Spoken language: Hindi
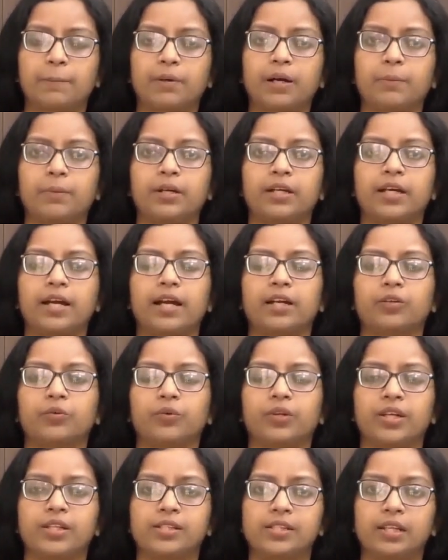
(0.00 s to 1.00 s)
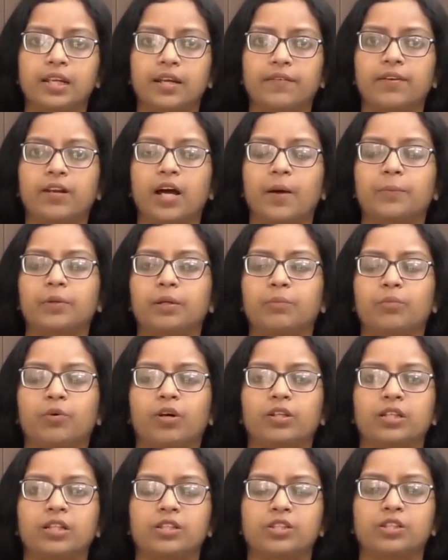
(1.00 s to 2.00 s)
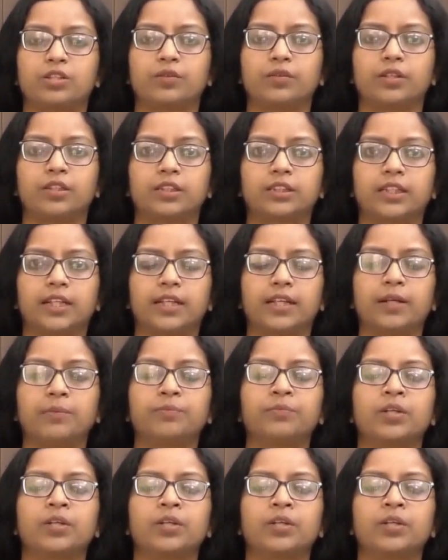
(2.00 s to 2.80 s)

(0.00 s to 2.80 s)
आपका बेटा एक्यूरेसी लेवल आपकी बहुत अच्छी होनी चाहिए